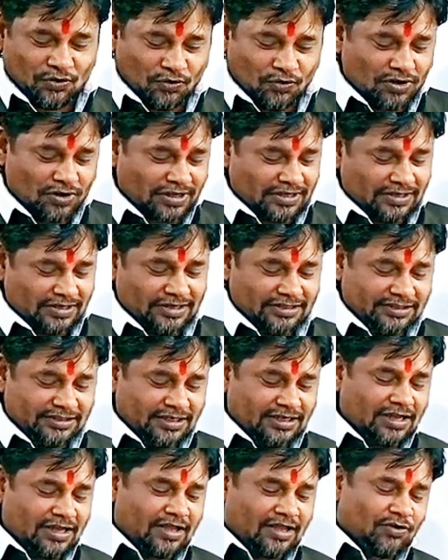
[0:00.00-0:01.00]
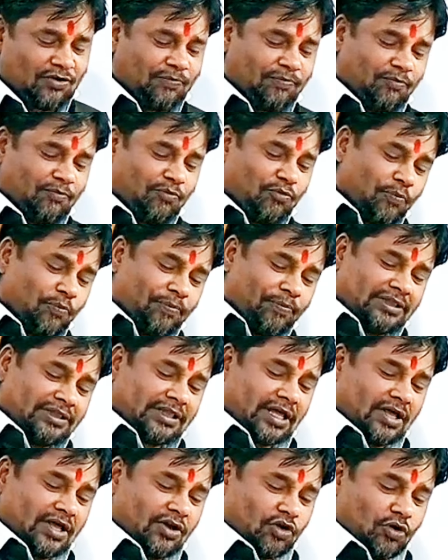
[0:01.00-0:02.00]
ఓకే నితిన్ గారు ముప్పై
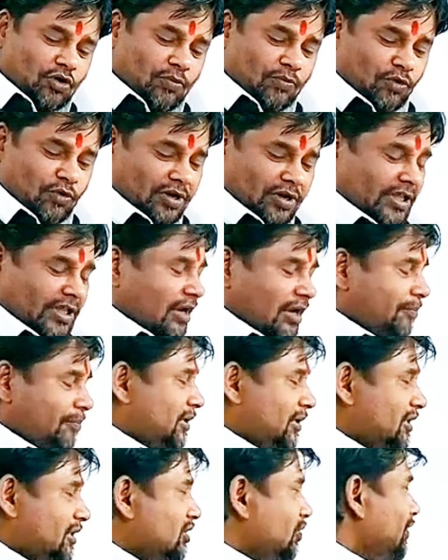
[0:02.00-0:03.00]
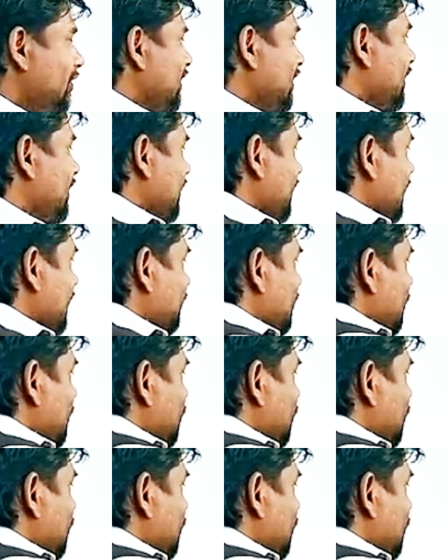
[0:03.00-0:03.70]
తారీఖు మూడో నెల పంతొమ్మిది వందల ఎనభై